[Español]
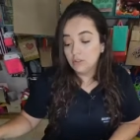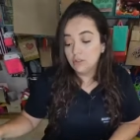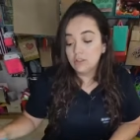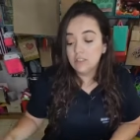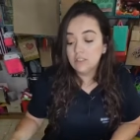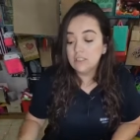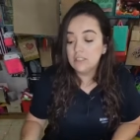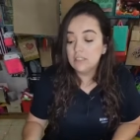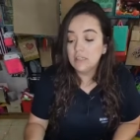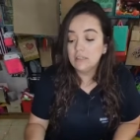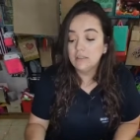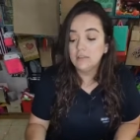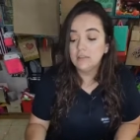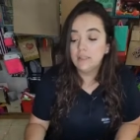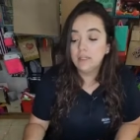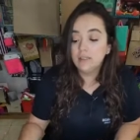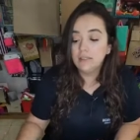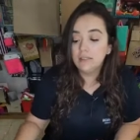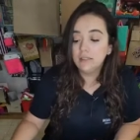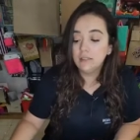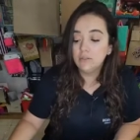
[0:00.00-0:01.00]
Todos están
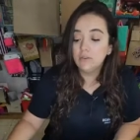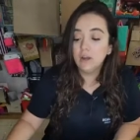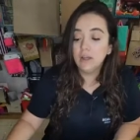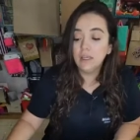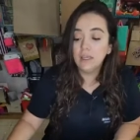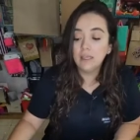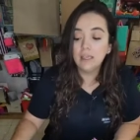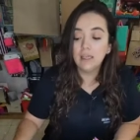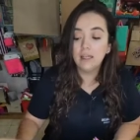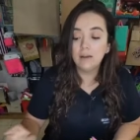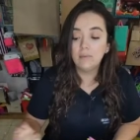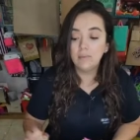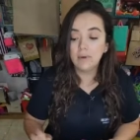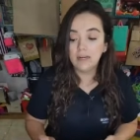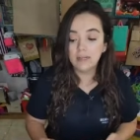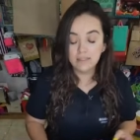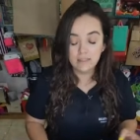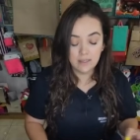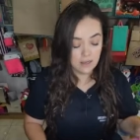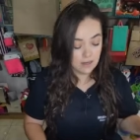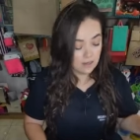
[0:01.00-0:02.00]
leyendo ahí que la
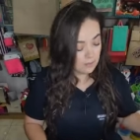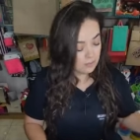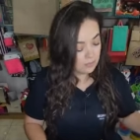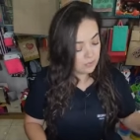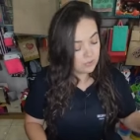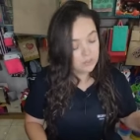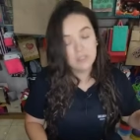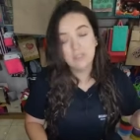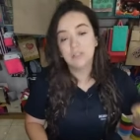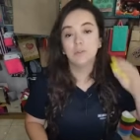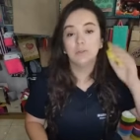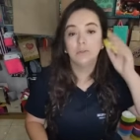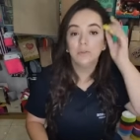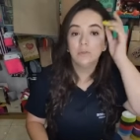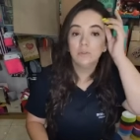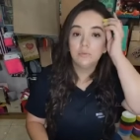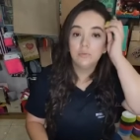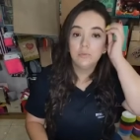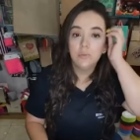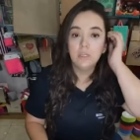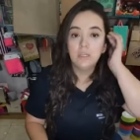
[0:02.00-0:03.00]
embarazada que porque son
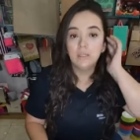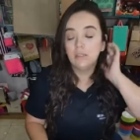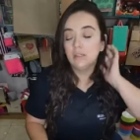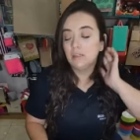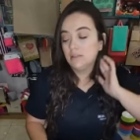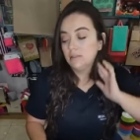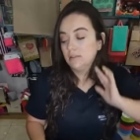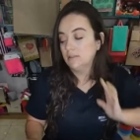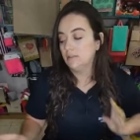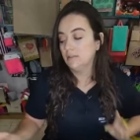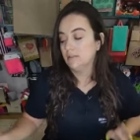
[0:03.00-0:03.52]
dos vidas.